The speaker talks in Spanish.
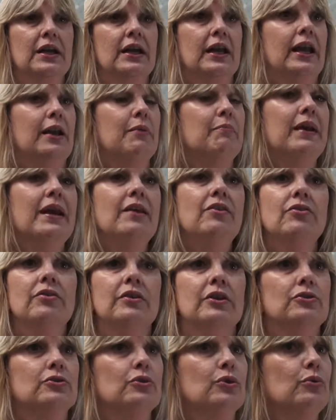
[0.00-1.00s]
En medio
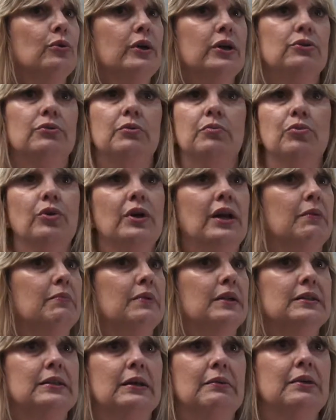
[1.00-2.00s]
de todo esto, y muy
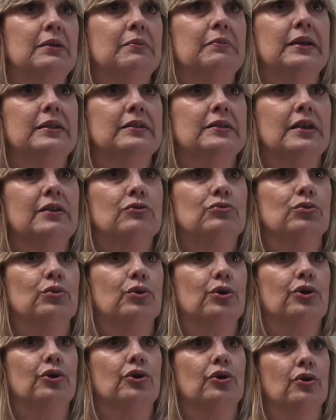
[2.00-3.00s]
lamentablemente,
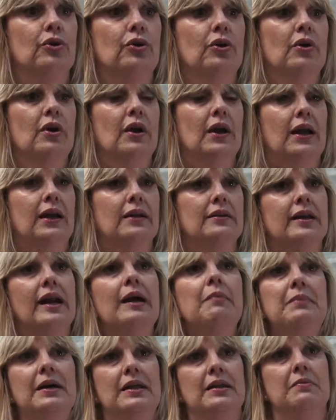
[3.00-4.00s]
surgió el
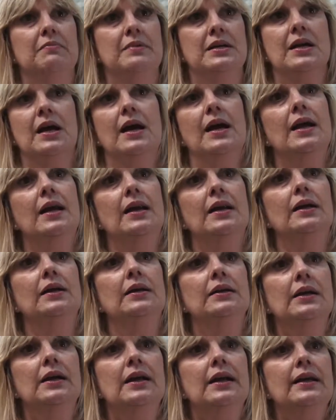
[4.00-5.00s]
drama de Micaela
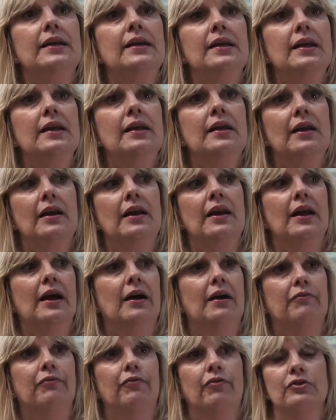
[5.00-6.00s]
y
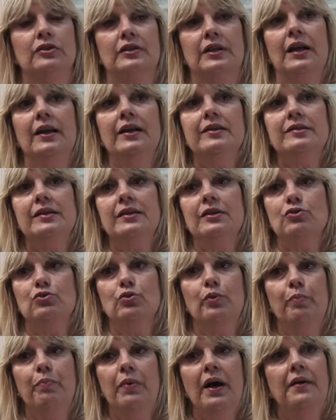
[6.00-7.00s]
la fortaleza de
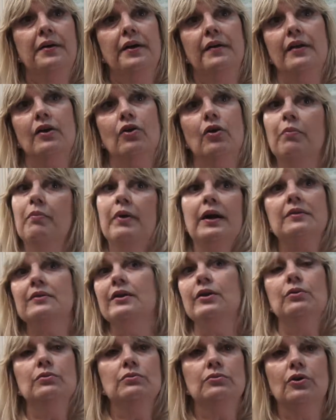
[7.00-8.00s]
sus padres de
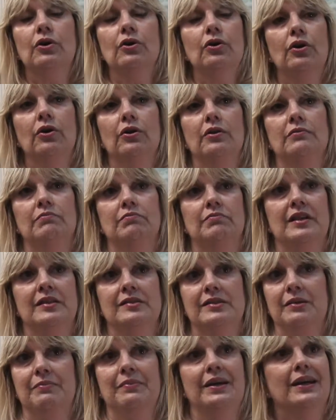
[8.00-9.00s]
convertir un dolor de
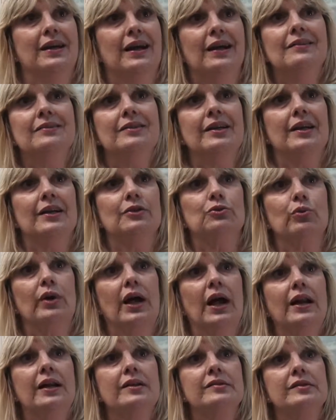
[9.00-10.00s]
semejante
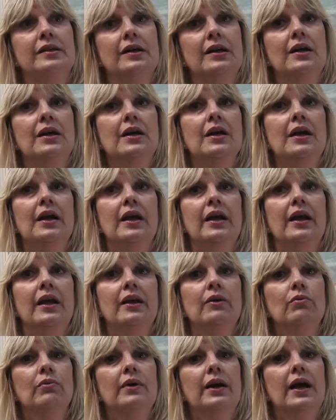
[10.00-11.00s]
naturaleza
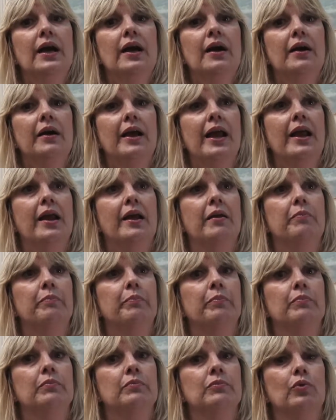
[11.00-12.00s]
en una eh,
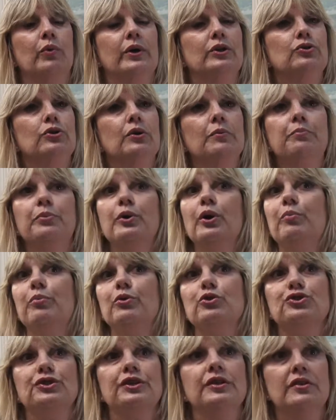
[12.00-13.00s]
mm, cuestión
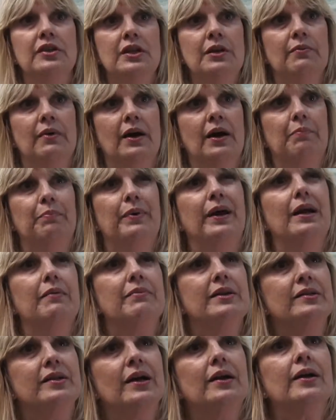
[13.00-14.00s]
propositiva para
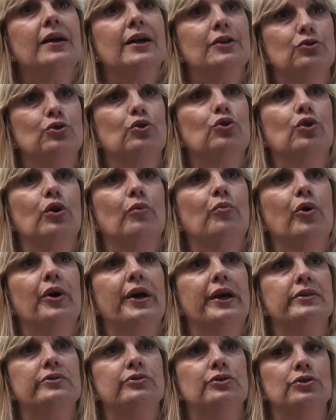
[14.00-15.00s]
evitar casos como
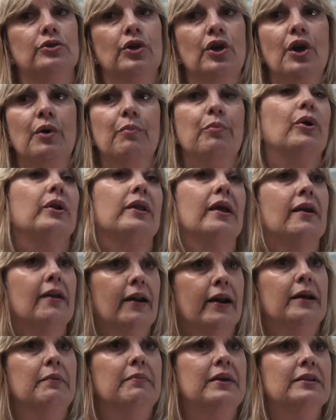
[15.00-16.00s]
esos, porque
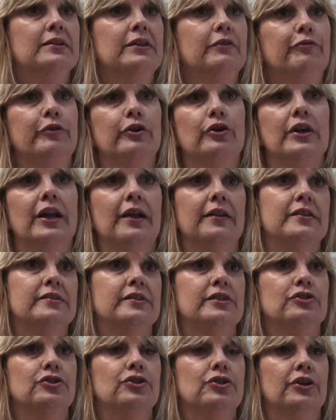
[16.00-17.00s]
claramente fueron las
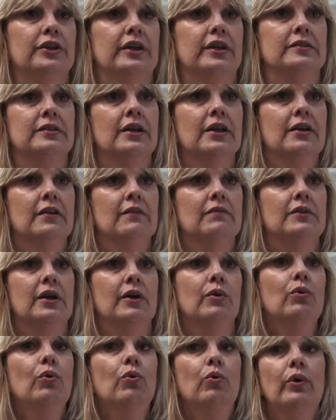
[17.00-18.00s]
decisiones
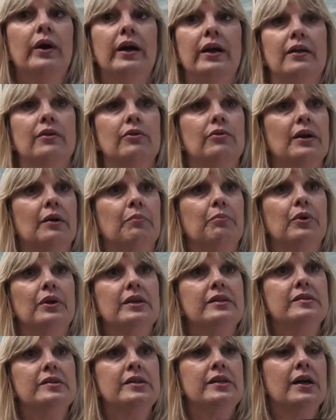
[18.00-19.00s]
de un juez y de una
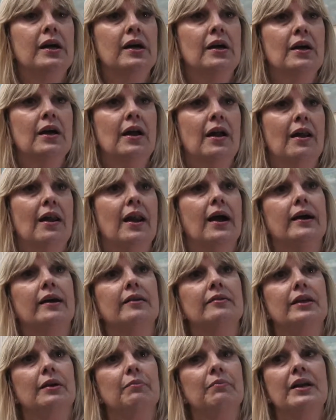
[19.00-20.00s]
policía las
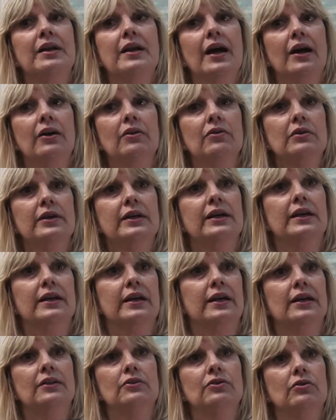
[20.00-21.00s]
que terminaron
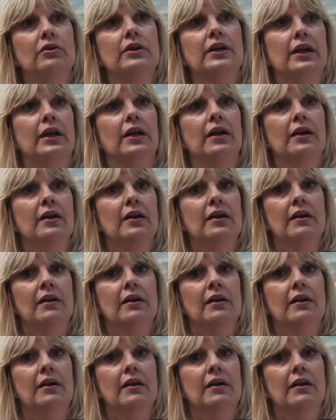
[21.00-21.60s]
generando que